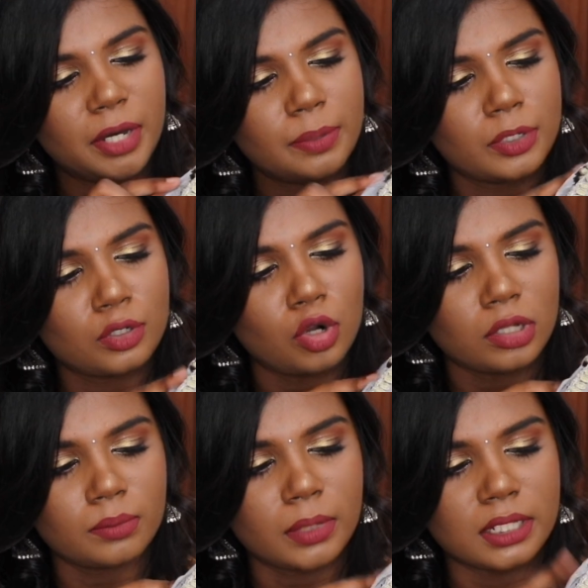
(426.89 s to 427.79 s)
பேப்பர்
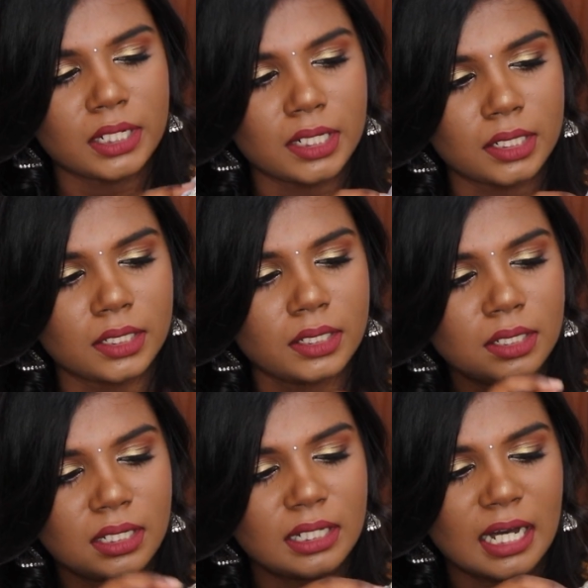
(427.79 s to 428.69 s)
கிளாத் மாதிரி இருக்கு
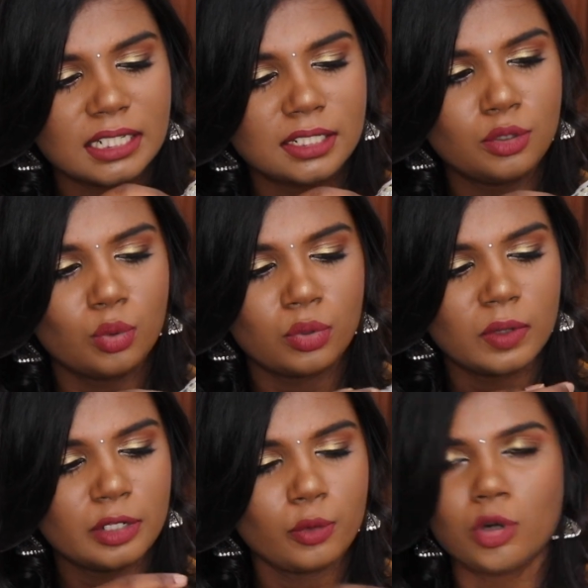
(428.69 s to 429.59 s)
இதை ஆக்சுவலி ஒரு
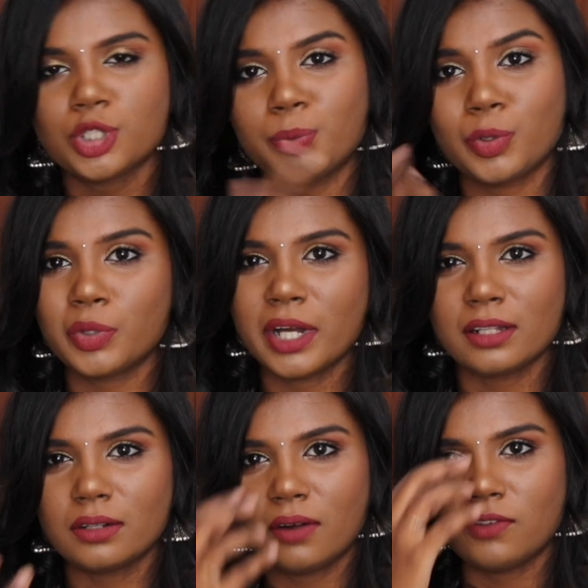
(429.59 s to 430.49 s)
வாட்டி வாஷ் பண்ணோடனே
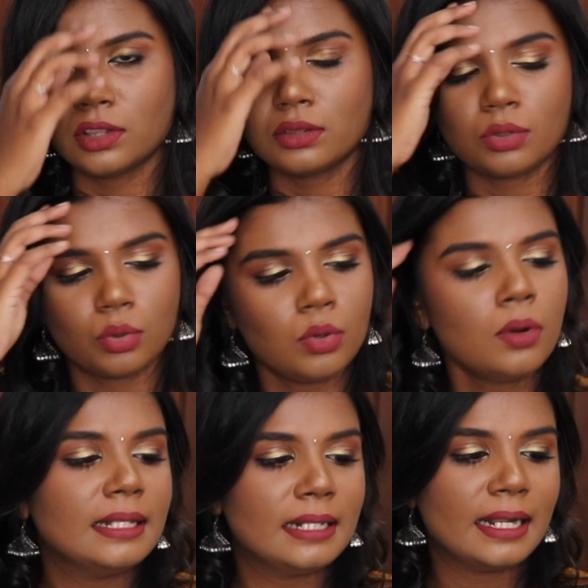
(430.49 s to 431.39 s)
அதெல்லாம் வந்துடும்
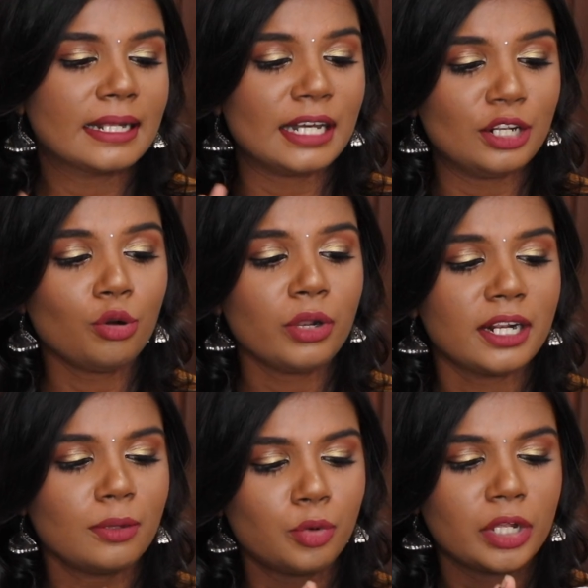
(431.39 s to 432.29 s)
இதில் எனக்கு
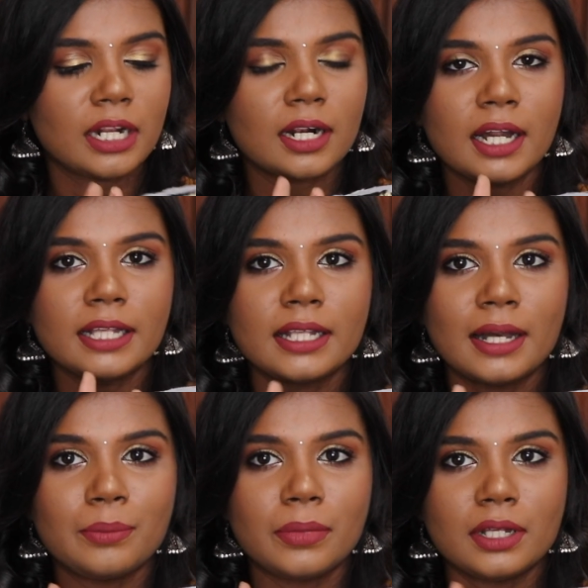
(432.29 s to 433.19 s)
இன்னொன்று என்ன பிடிக்கலன்னா இந்த
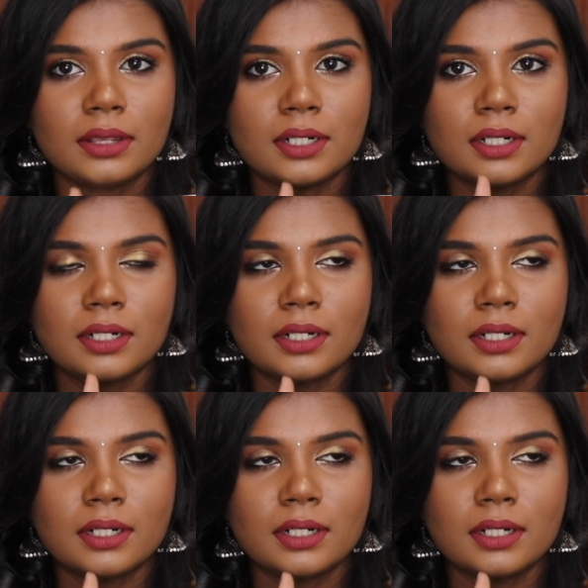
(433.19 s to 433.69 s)
இந்த